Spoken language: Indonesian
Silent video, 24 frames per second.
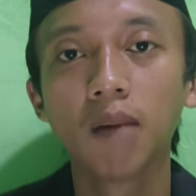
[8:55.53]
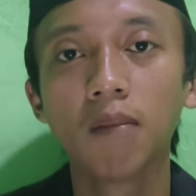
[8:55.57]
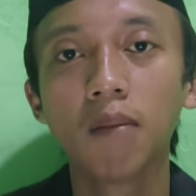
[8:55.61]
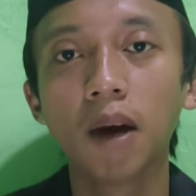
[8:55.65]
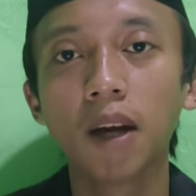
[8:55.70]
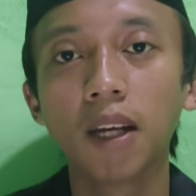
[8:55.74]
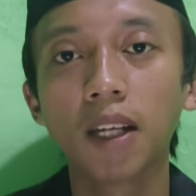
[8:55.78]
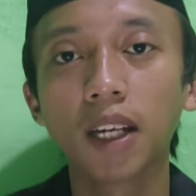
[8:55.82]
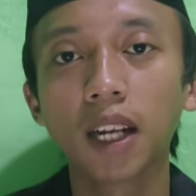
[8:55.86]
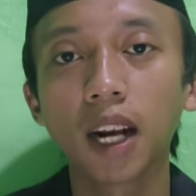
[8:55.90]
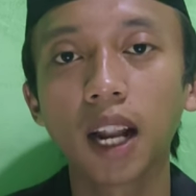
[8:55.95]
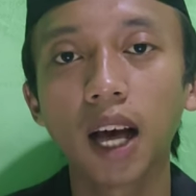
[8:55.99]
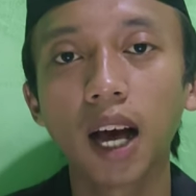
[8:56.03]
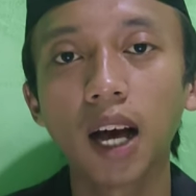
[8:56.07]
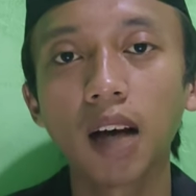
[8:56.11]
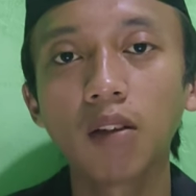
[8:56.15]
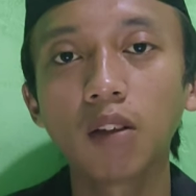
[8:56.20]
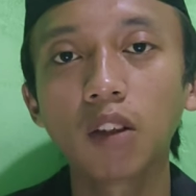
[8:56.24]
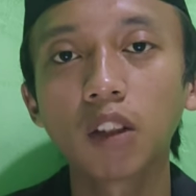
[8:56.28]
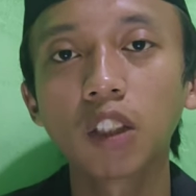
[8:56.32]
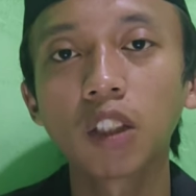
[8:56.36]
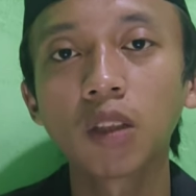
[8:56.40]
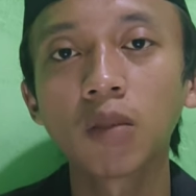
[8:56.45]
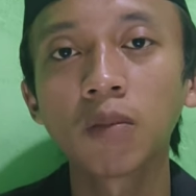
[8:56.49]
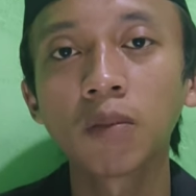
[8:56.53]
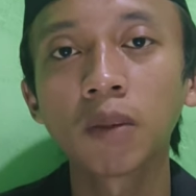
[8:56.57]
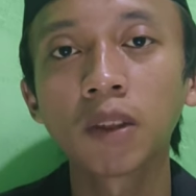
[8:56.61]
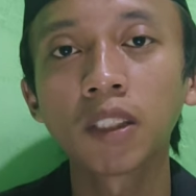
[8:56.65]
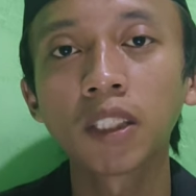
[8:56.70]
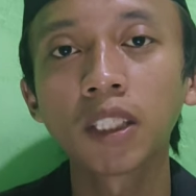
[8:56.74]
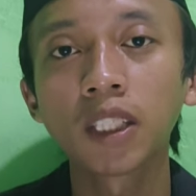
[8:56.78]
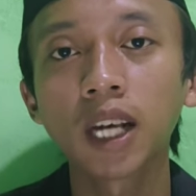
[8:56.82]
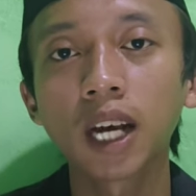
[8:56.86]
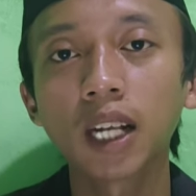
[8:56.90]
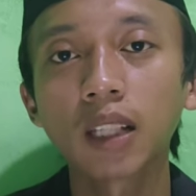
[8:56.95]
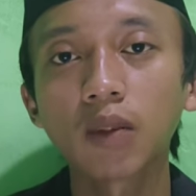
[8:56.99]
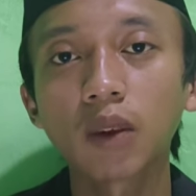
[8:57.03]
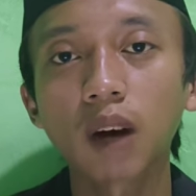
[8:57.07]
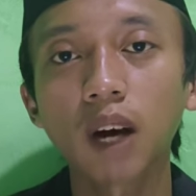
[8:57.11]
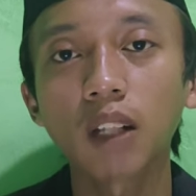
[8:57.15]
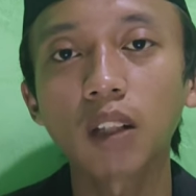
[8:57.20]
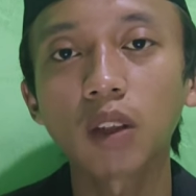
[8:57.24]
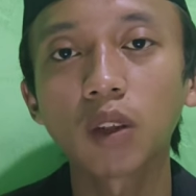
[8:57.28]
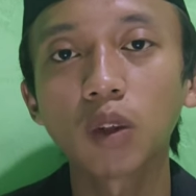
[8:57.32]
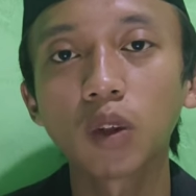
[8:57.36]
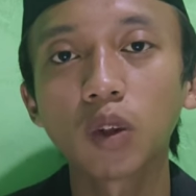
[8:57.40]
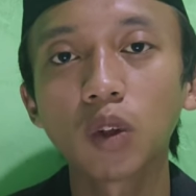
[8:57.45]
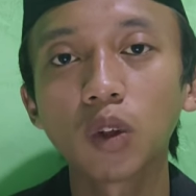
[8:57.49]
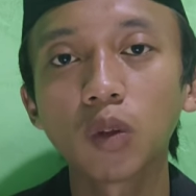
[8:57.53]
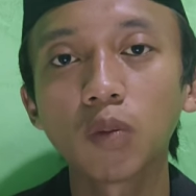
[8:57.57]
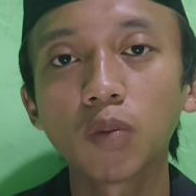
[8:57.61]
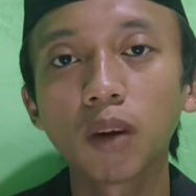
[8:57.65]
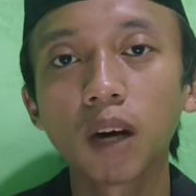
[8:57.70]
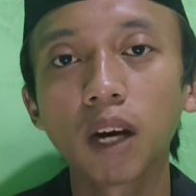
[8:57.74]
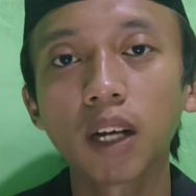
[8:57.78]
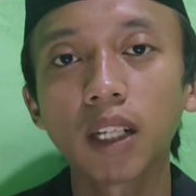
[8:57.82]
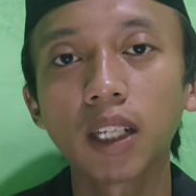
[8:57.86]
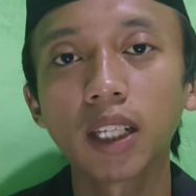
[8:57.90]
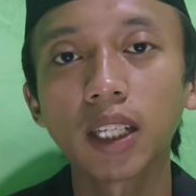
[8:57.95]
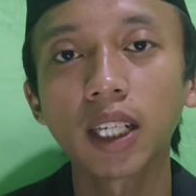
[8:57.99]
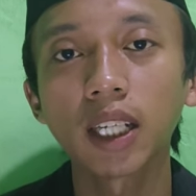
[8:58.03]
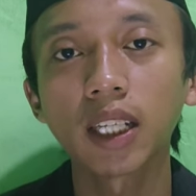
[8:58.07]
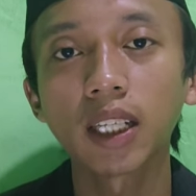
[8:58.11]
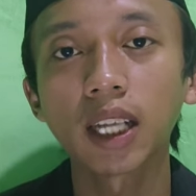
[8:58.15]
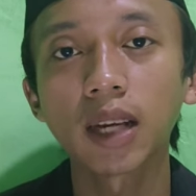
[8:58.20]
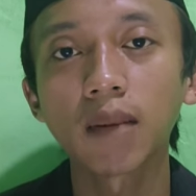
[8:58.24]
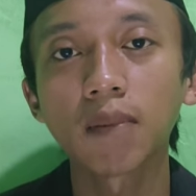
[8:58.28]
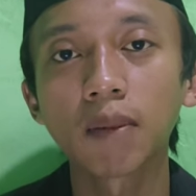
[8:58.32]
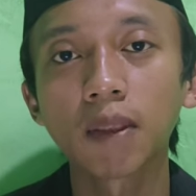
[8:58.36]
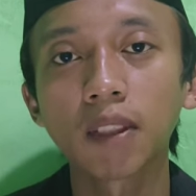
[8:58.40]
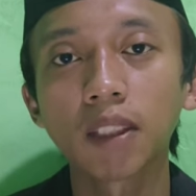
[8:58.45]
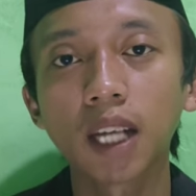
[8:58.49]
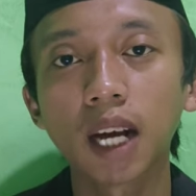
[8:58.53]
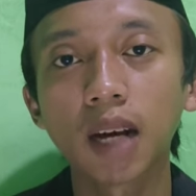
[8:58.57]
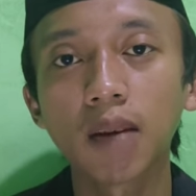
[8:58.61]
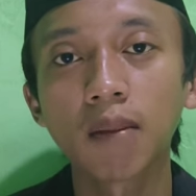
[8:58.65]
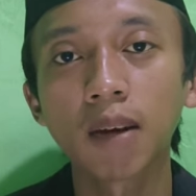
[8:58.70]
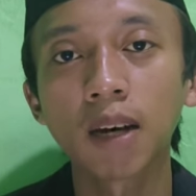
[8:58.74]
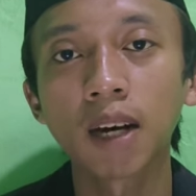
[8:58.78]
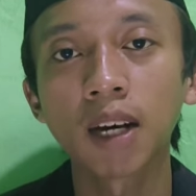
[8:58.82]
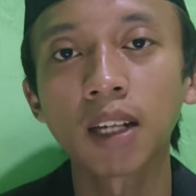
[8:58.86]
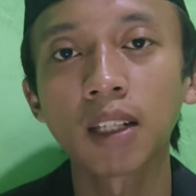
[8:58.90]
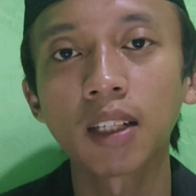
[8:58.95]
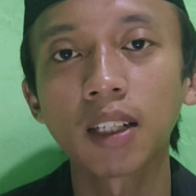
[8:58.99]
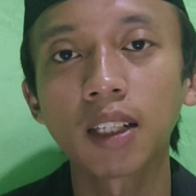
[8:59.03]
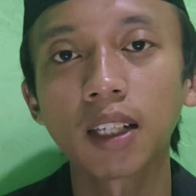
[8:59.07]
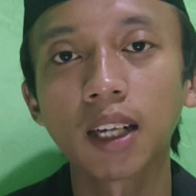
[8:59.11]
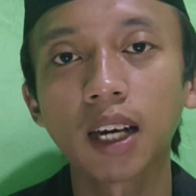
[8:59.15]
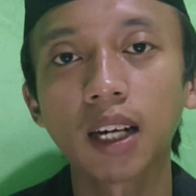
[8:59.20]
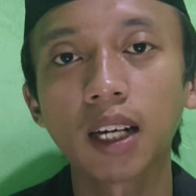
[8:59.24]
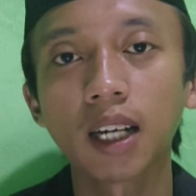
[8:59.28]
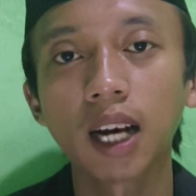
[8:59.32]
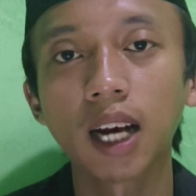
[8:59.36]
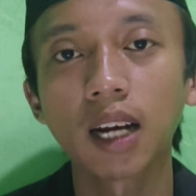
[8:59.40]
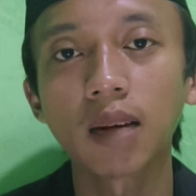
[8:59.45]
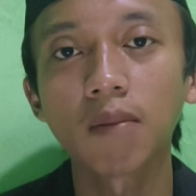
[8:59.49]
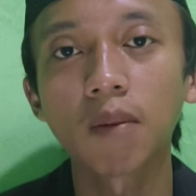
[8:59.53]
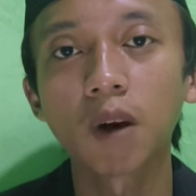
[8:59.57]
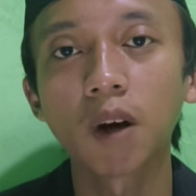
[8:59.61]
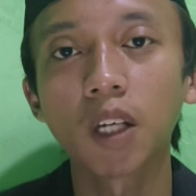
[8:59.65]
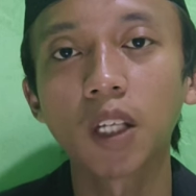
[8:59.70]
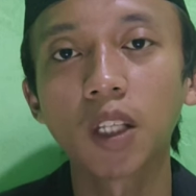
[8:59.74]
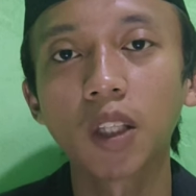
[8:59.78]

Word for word: Baiklah, untuk mempersingkat waktu, mari kita bersama dengarkan